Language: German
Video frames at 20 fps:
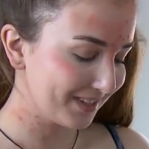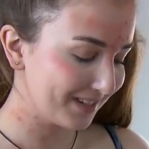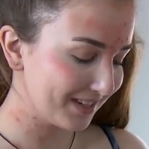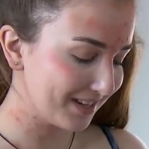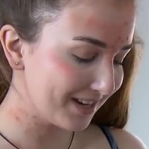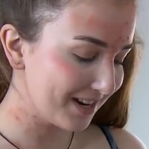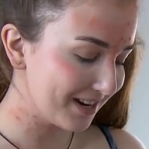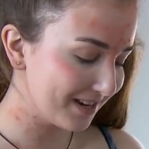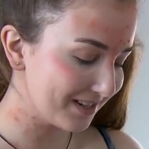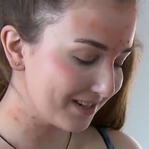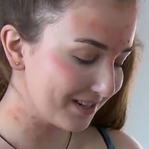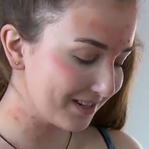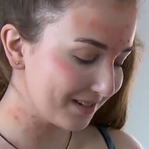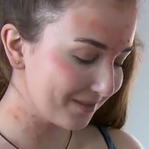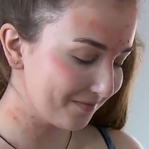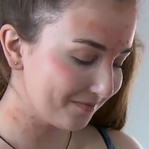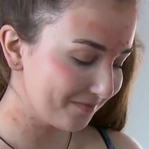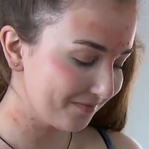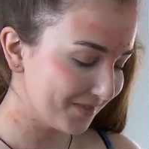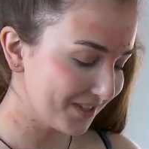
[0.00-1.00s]
ja, der
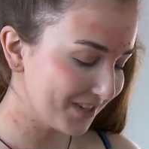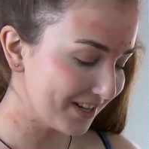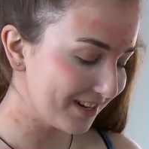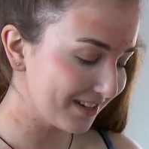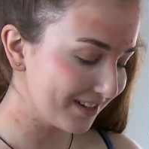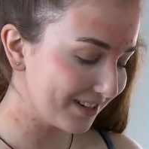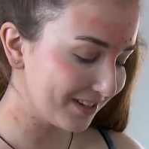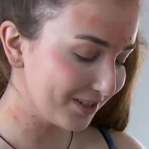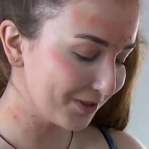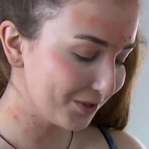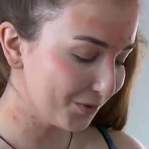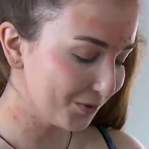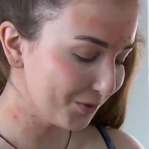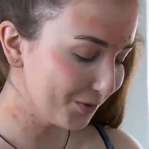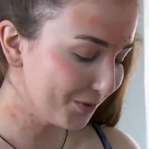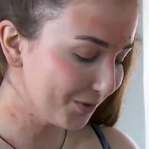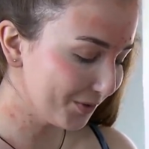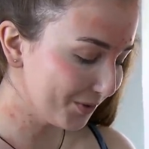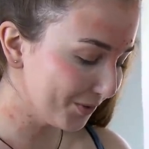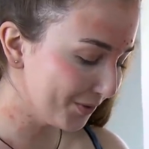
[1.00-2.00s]
ist halt ganz
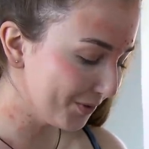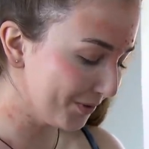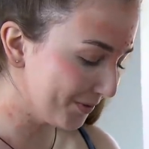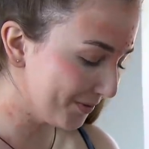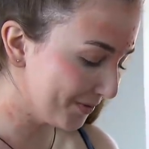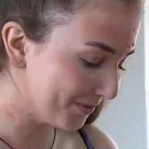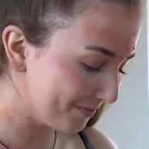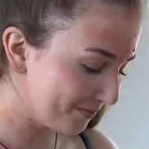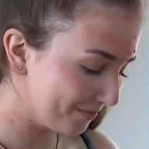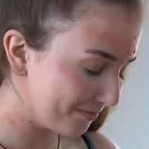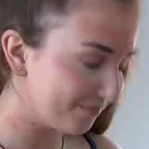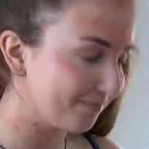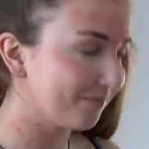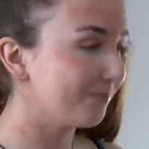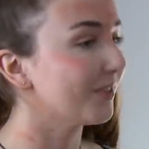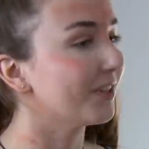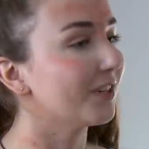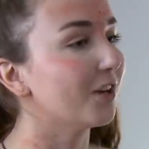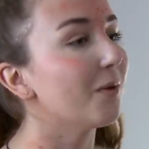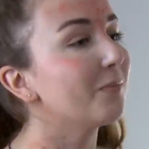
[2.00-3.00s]
süß und
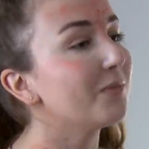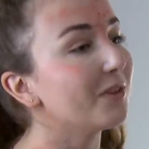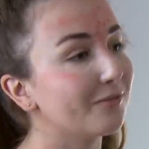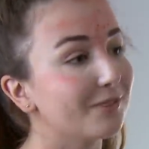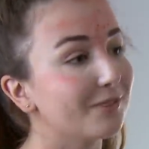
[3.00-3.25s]
ich glaube, der